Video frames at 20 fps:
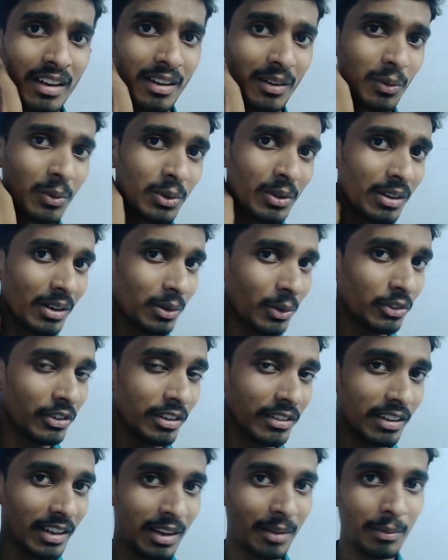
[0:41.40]
நான் கொடுத்துருக்க
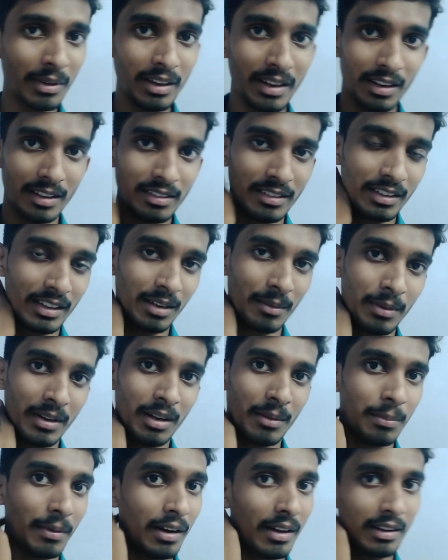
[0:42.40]
கொஷின்ஸ் எல்லாமே என்ன செய்யுங்க
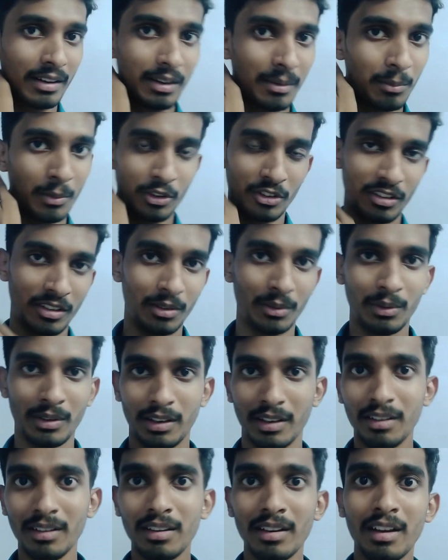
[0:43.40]
அப்படின்னா பாருங்கள் முடிஞ்ச
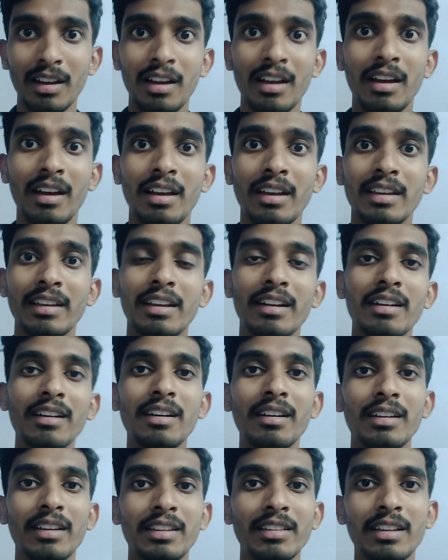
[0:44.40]
அளவுக்கு
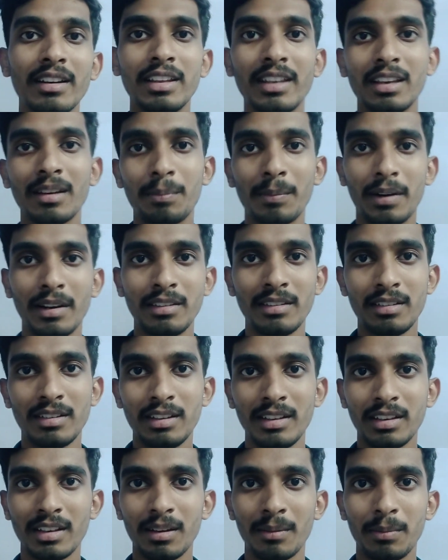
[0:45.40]
ஏன்னா இதை நீங்கள்
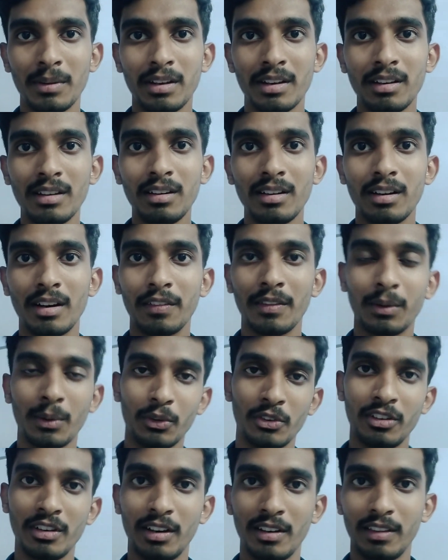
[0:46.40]
படிச்சிட்டிங்க அப்படின்னா அந்த
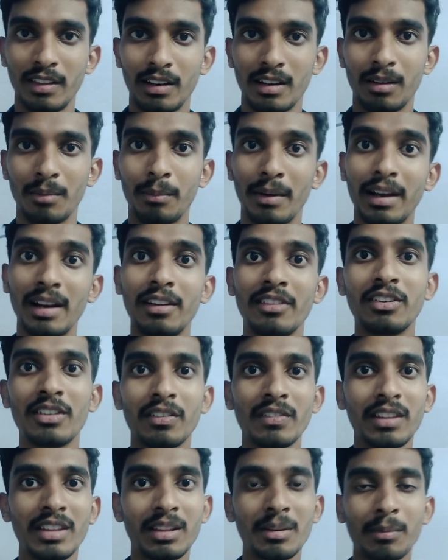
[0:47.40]
கொஷின் எழுதிடலாம்
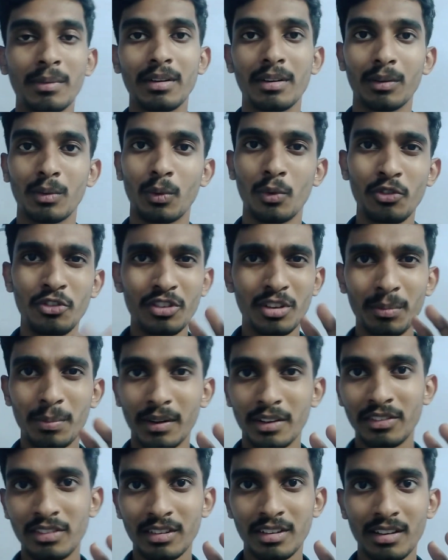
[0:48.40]
பயாலஜியில் வந்து இதை
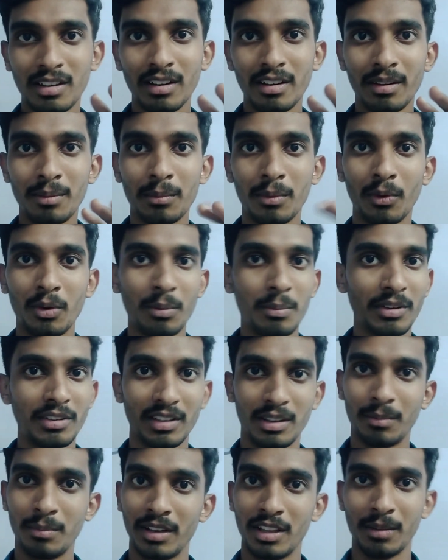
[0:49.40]
கொஞ்சம் படிச்சுட்டுலாம் நம்ம
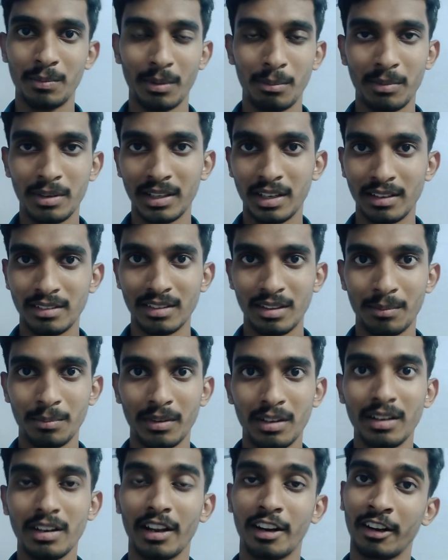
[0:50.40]
ஒன்றுமே செய்ய முடியாது பப்ளிக்
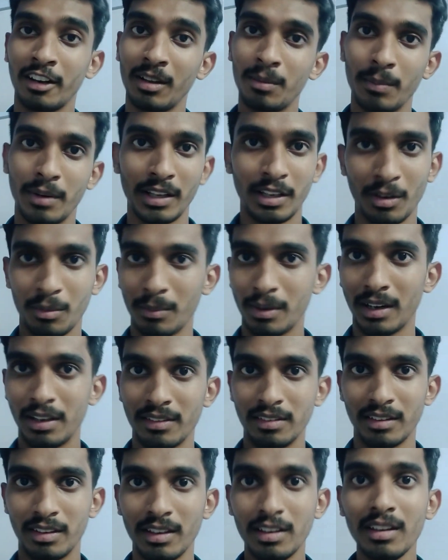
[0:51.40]
எக்ஸாமுக்கு நிறையா படிக்கணும்
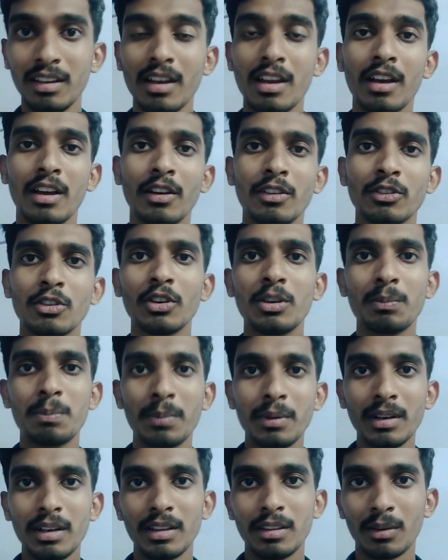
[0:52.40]
பயாலஜிக்கு ஸோ
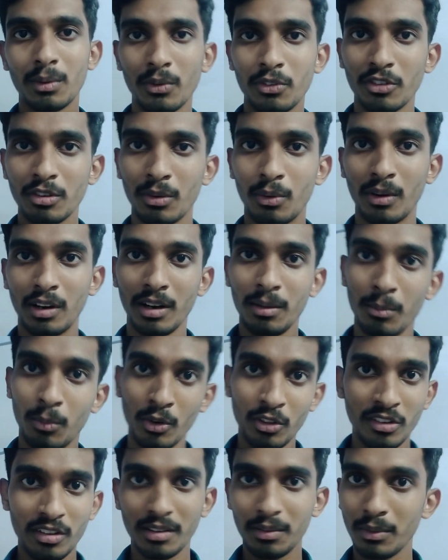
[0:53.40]
இப்போ இதை கொஞ்சம் உங்களால்
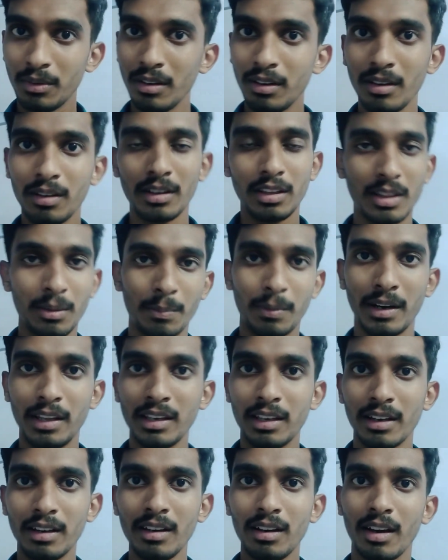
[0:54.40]
முடிஞ்ச அளவுக்கு இதை
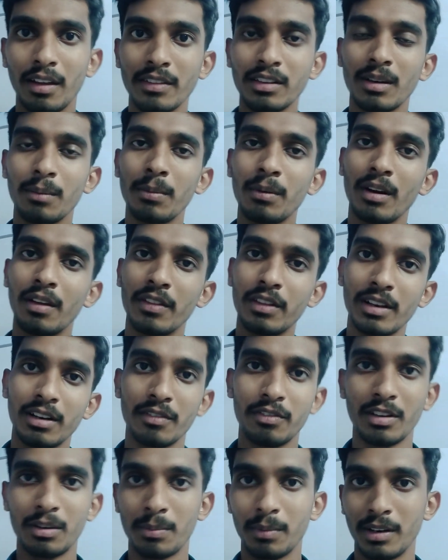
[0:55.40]
படிங்க அதுக்கப்புறம் அதையே
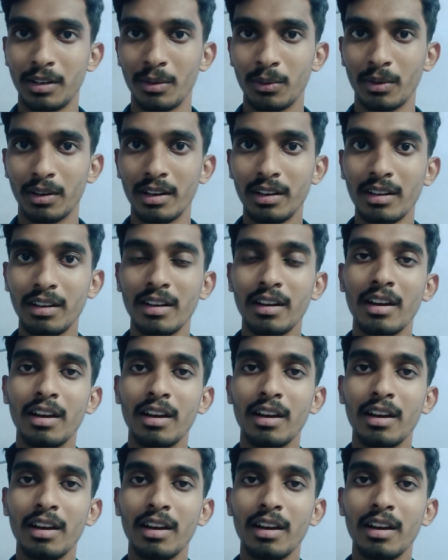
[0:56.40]
ரெஃபர் பண்ணிக்கோங்க